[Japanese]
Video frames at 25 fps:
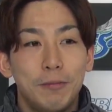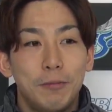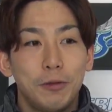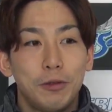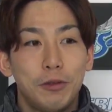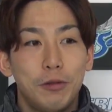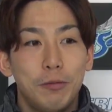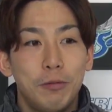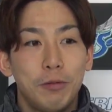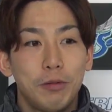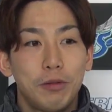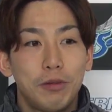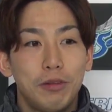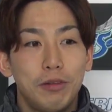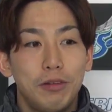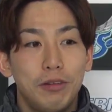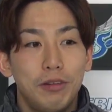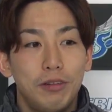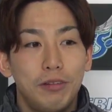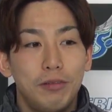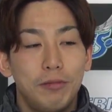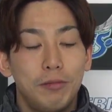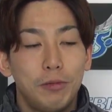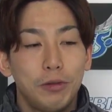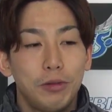もとも
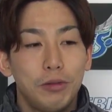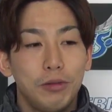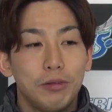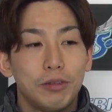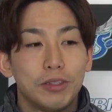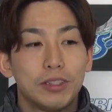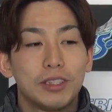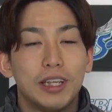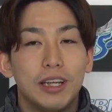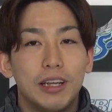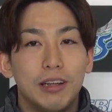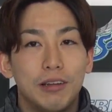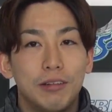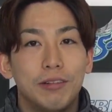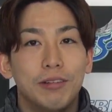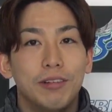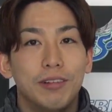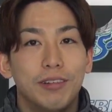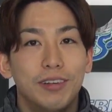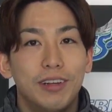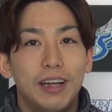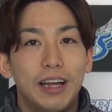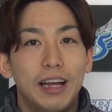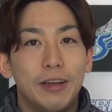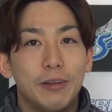と元野さんを、
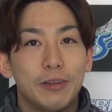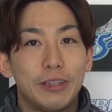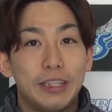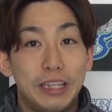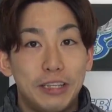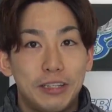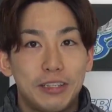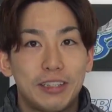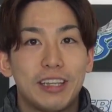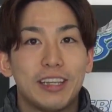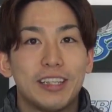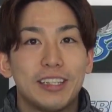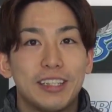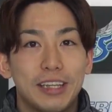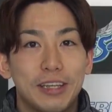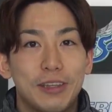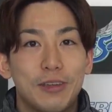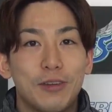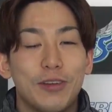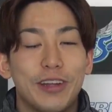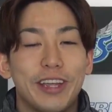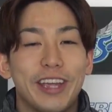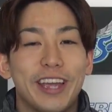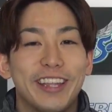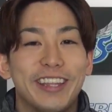うん、選手先生
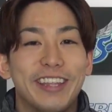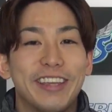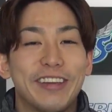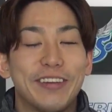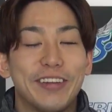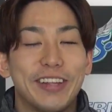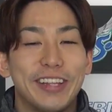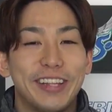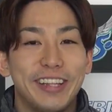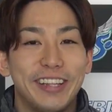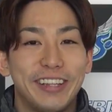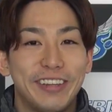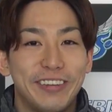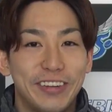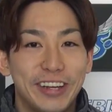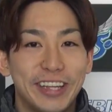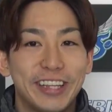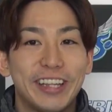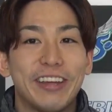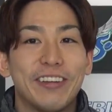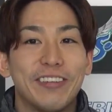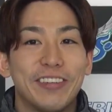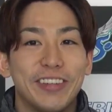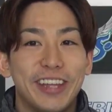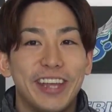去年やってくれ
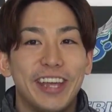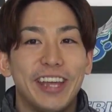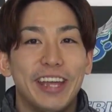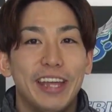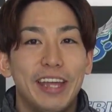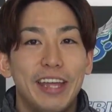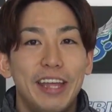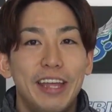たので